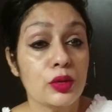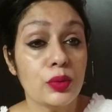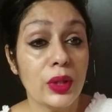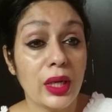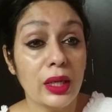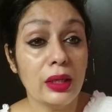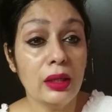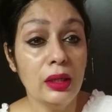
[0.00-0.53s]

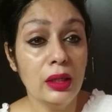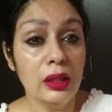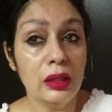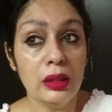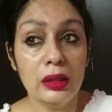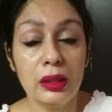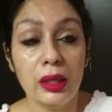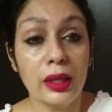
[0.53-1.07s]
स्वेटिंग
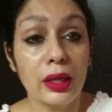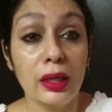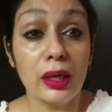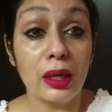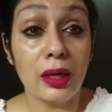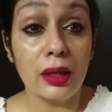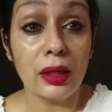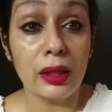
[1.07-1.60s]
लेकिन
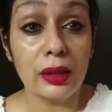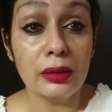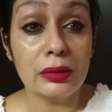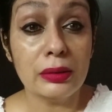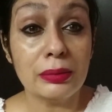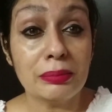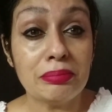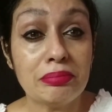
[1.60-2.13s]
निकला नहीं है
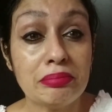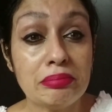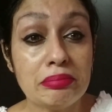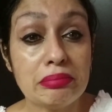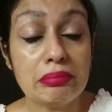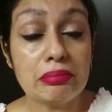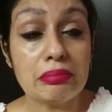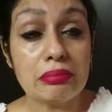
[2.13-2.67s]

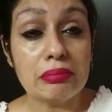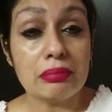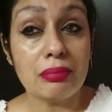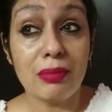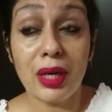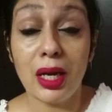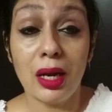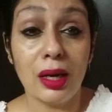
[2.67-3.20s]

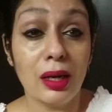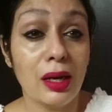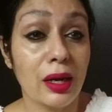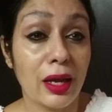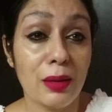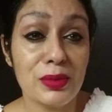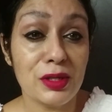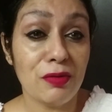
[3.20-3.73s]
मैं खाना
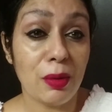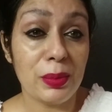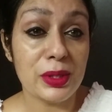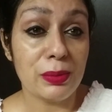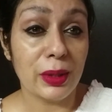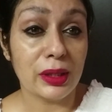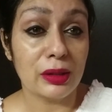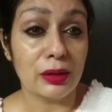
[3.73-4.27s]
खा के आपसे
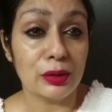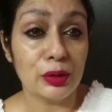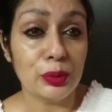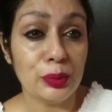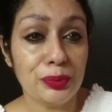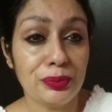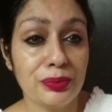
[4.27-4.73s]
वापस बात करती हूँ